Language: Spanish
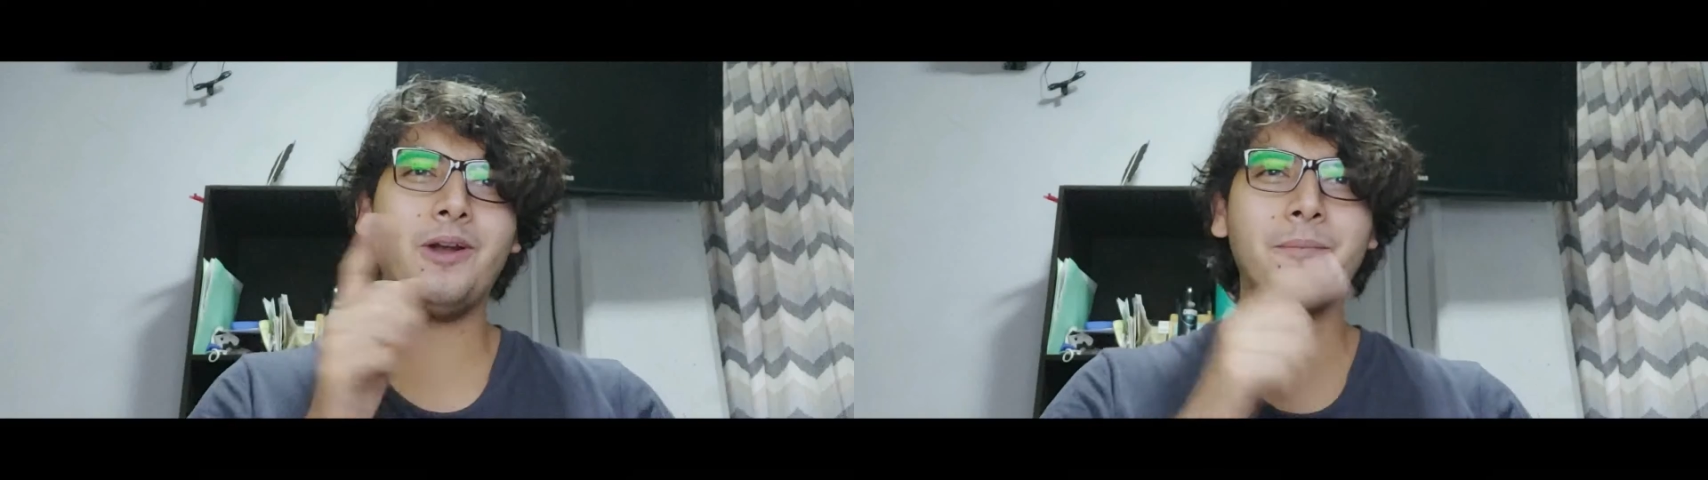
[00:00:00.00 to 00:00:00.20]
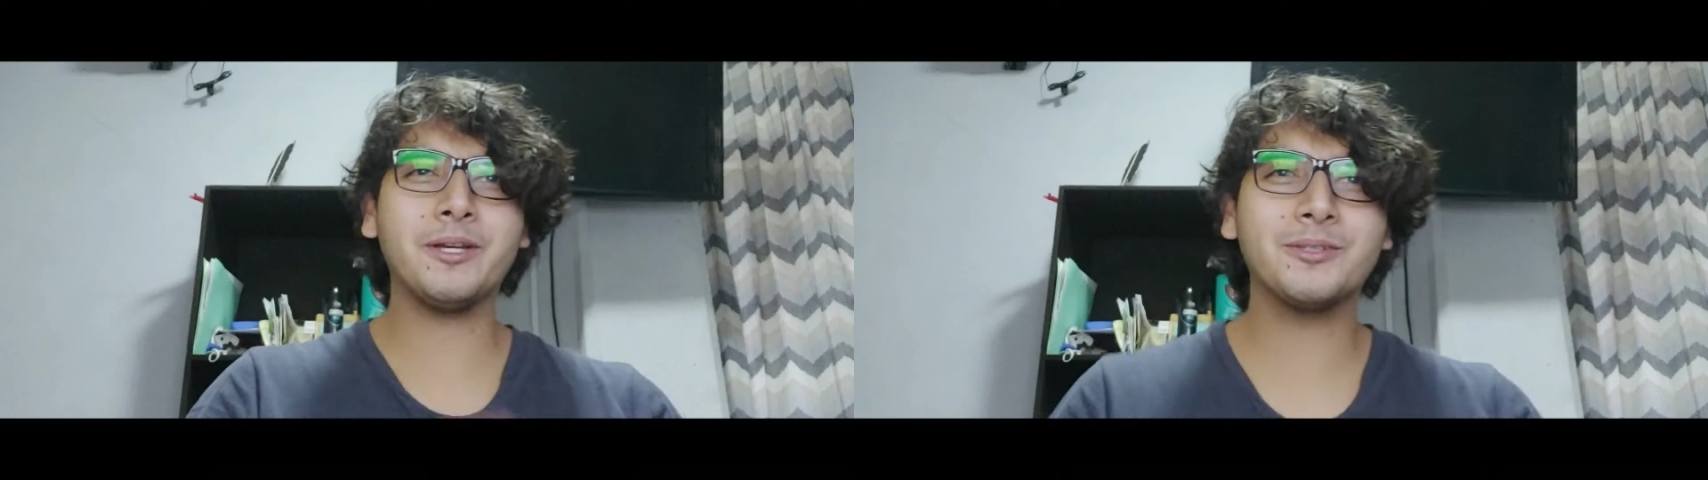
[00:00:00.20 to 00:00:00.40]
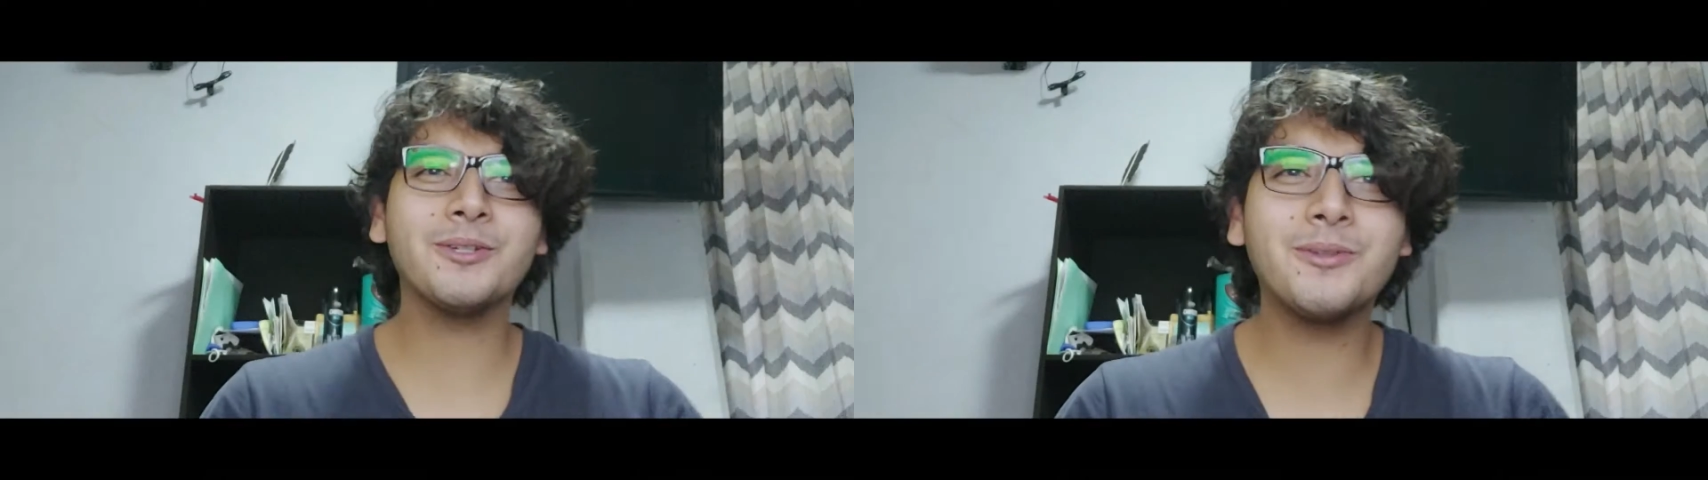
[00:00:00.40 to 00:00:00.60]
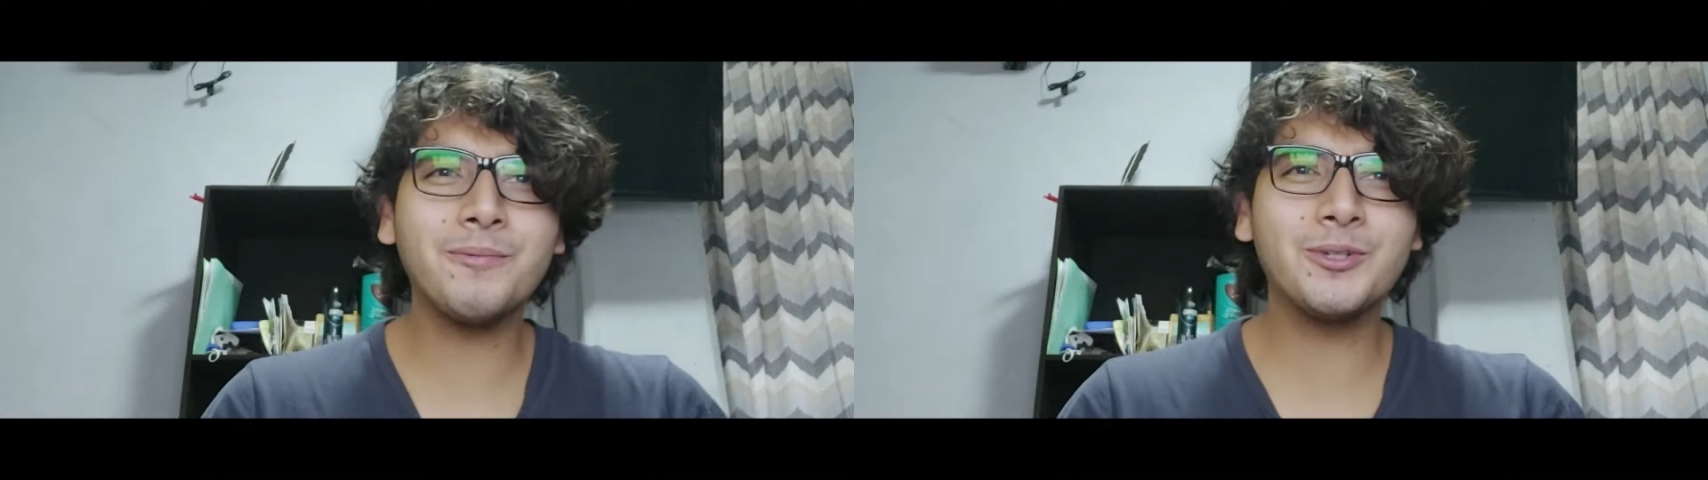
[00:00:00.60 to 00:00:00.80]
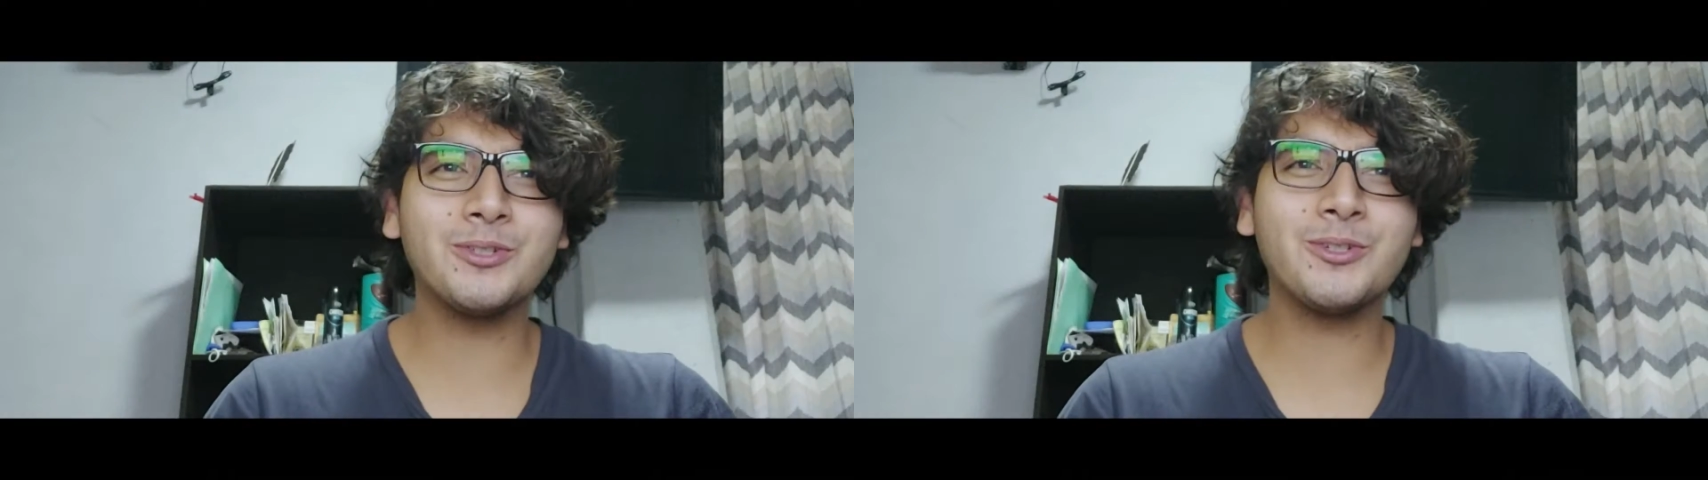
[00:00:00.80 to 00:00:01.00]
Hola amigos de
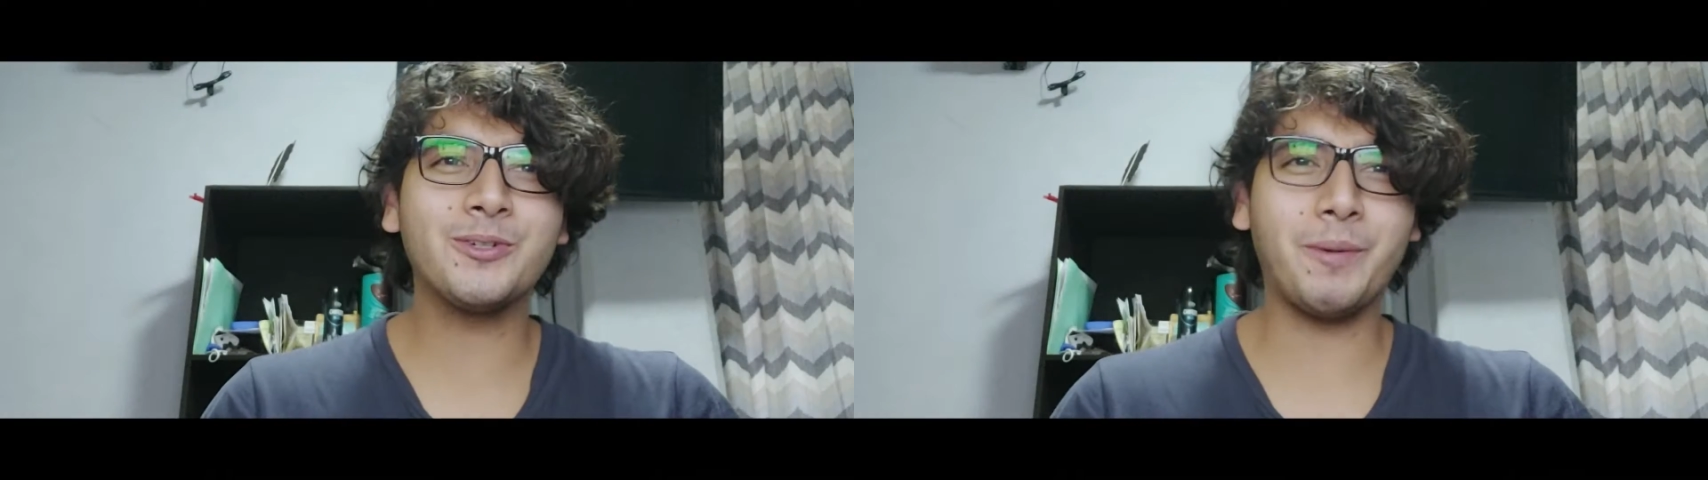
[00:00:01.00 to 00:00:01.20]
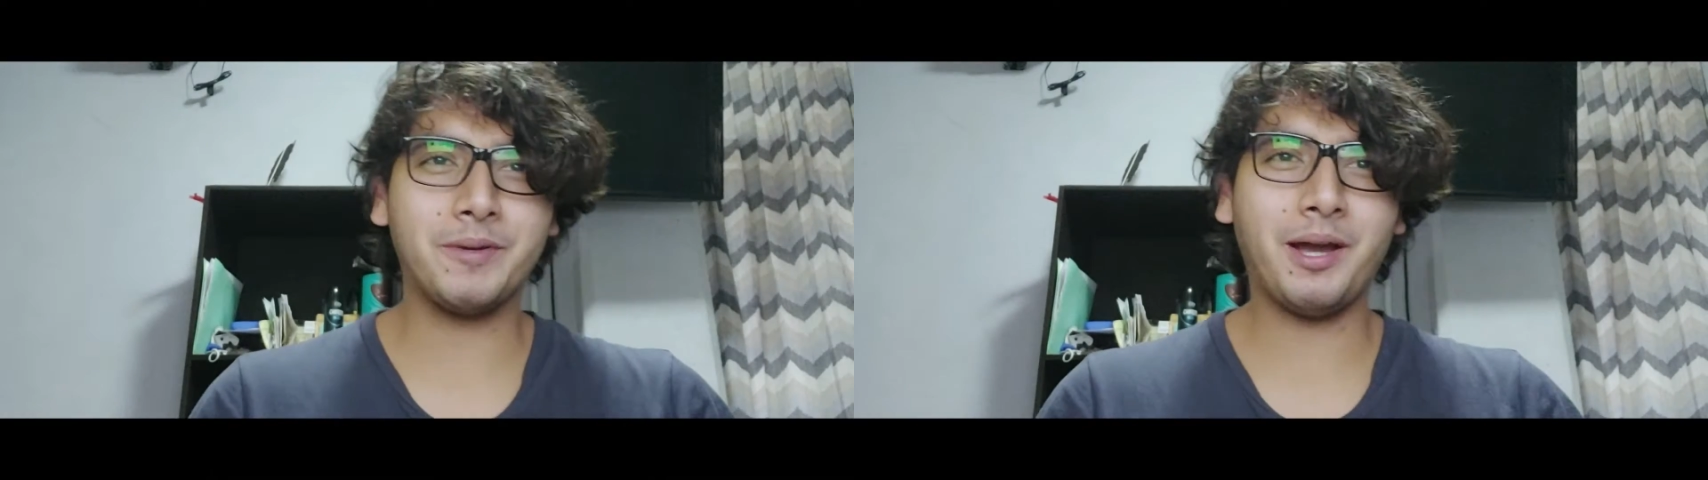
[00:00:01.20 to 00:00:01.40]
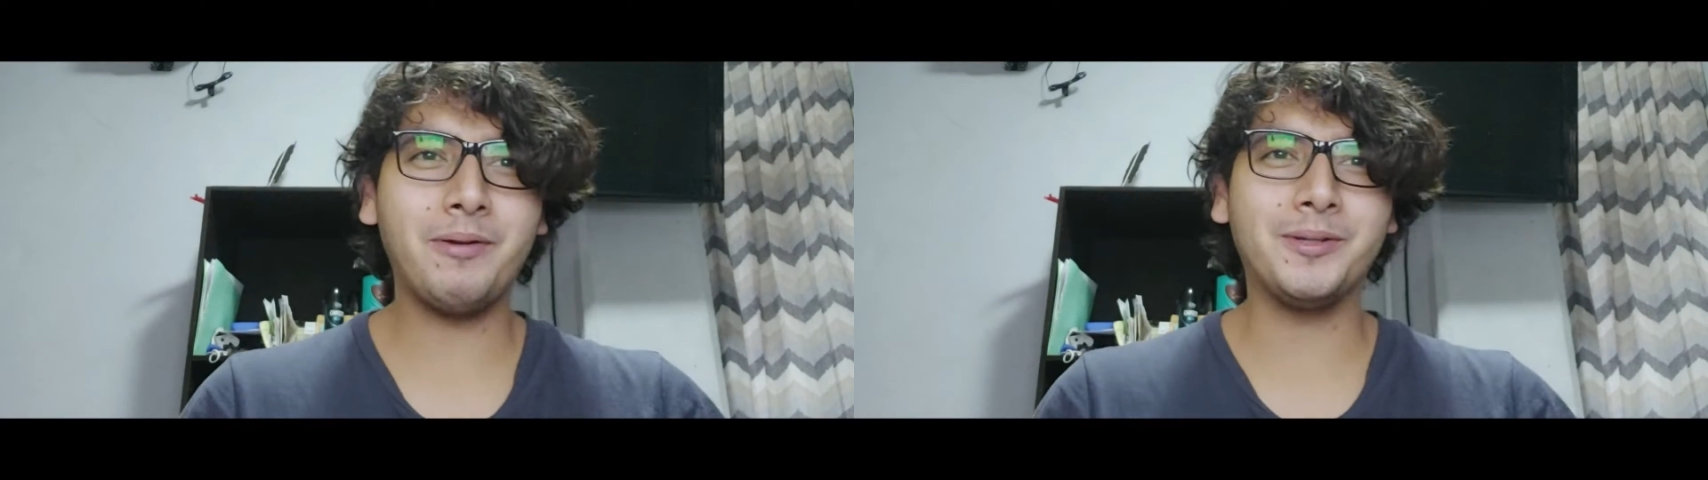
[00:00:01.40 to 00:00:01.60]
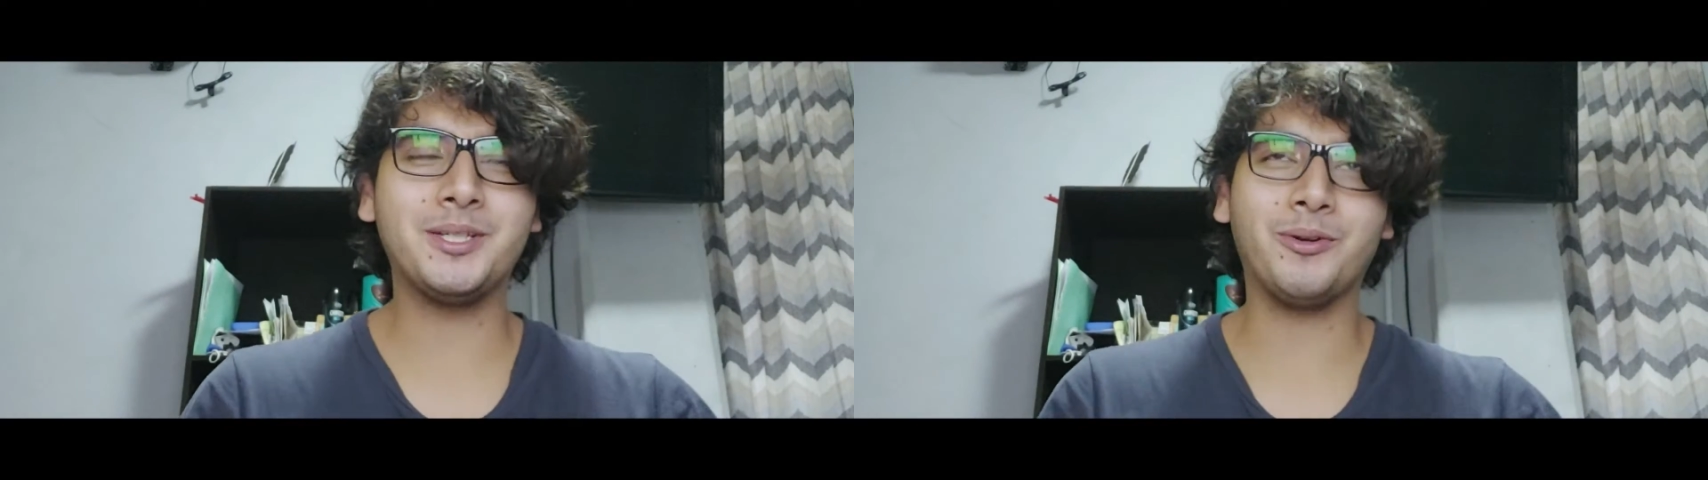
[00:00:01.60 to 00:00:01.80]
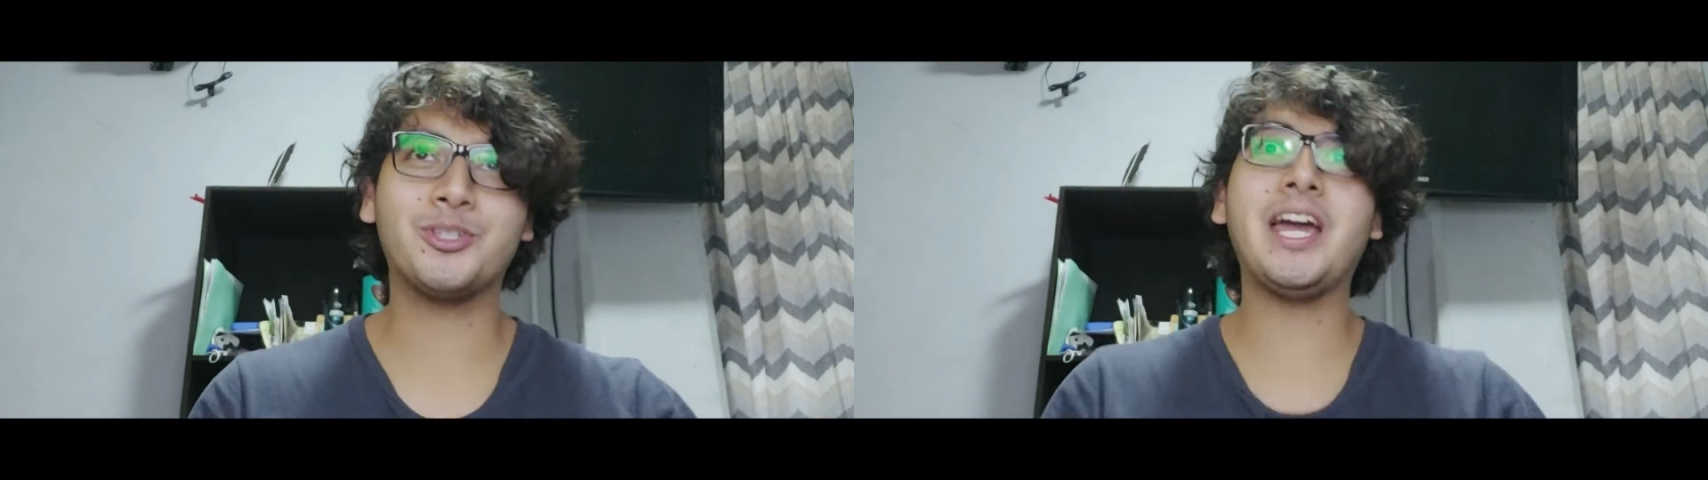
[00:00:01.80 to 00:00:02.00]
YouTube, yo soy su amigable vecino